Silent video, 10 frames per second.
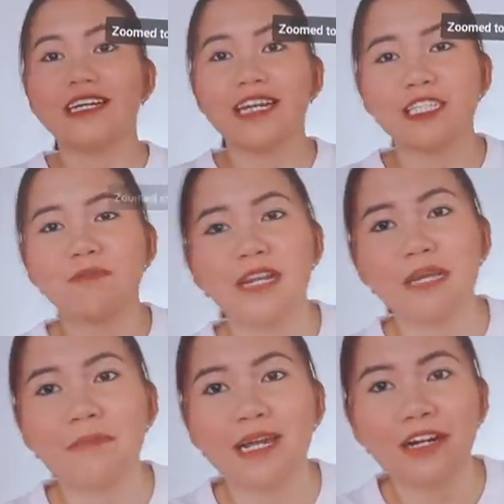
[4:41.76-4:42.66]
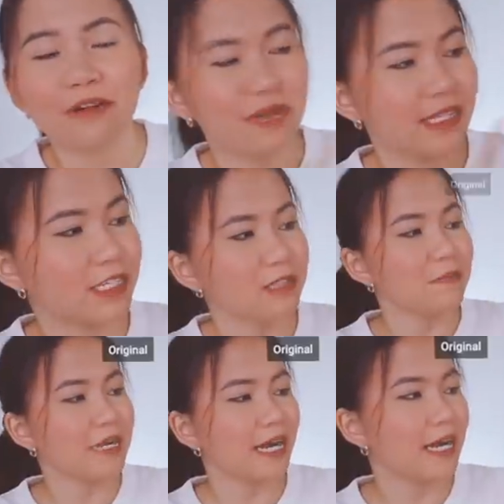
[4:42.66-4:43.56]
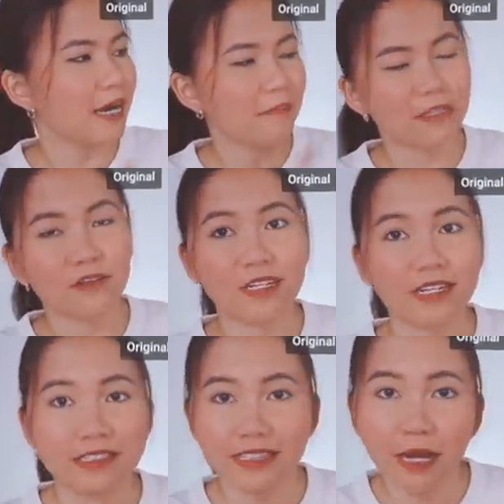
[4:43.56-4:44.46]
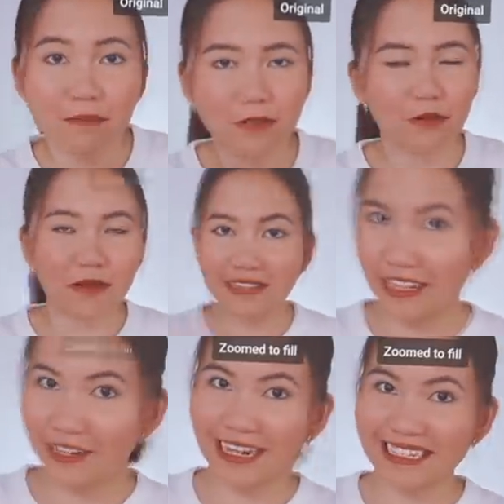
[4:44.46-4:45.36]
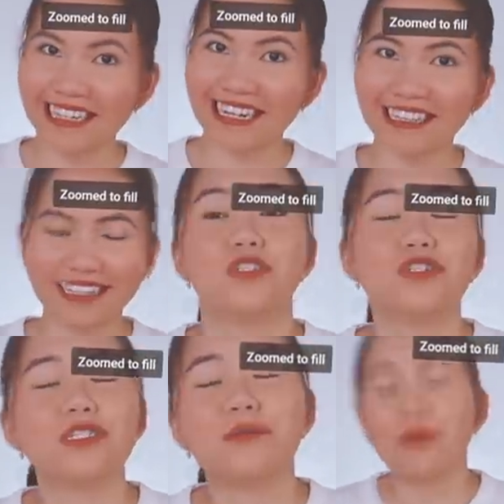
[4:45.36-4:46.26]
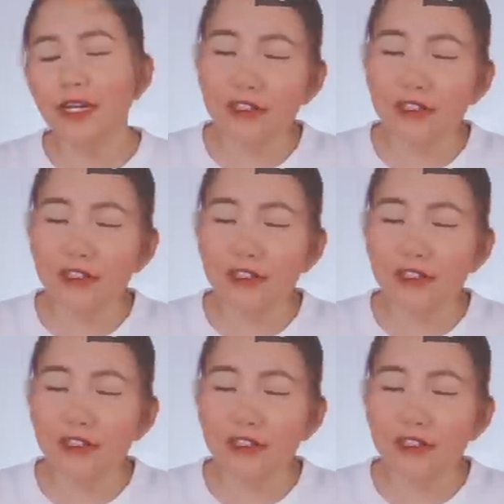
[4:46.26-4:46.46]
2400 by 1080 pixels resolution naman yung meron siya.